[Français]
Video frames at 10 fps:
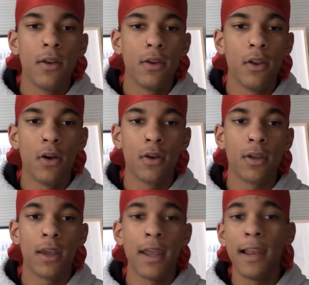Donc,
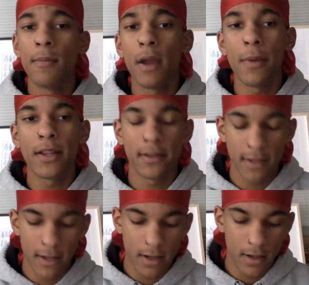elle-même, en tant que
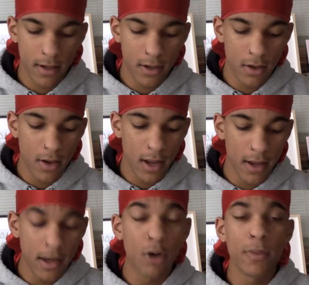telle, euh,
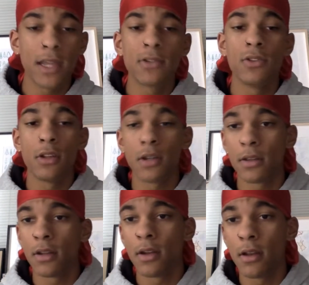Naomi est une
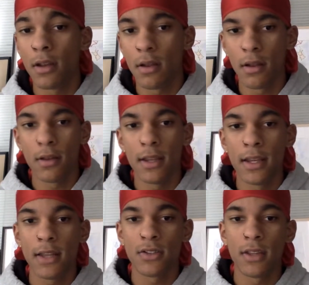autochtone euh, née
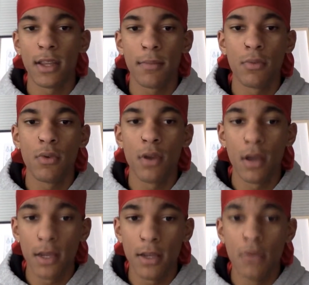dans une tribu euh,
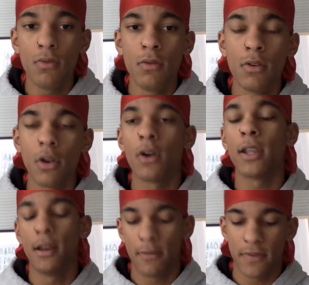Innu. Donc,
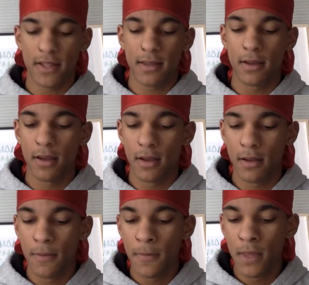elle a fait
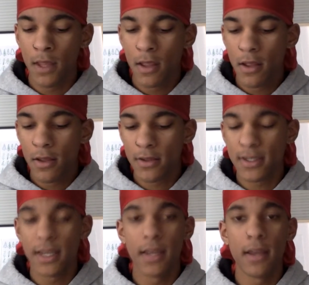
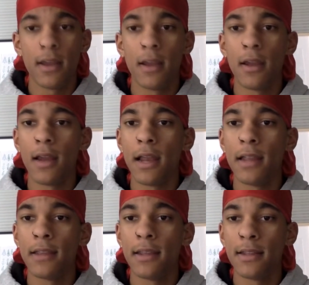c'est, euh, elle a
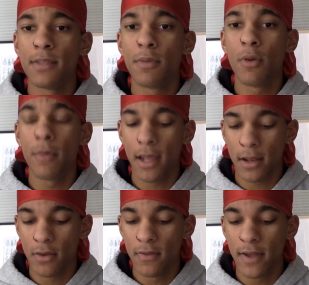été diplômée à
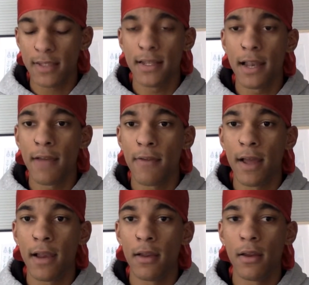l'Université
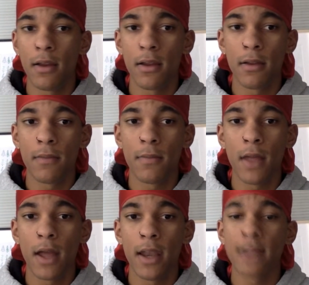Laval euh,
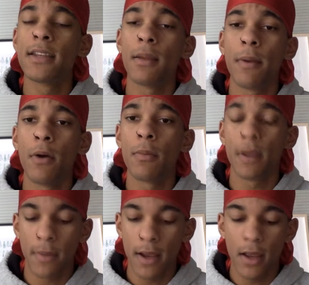en enseignement au
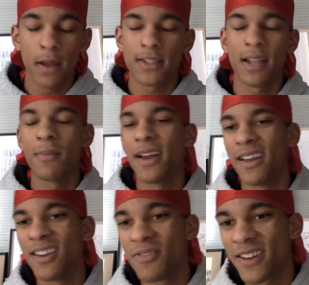primaire, enseignement
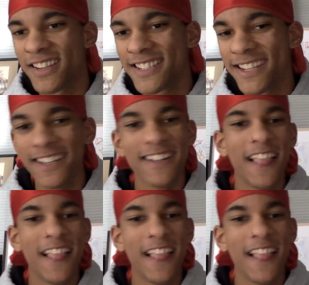de français.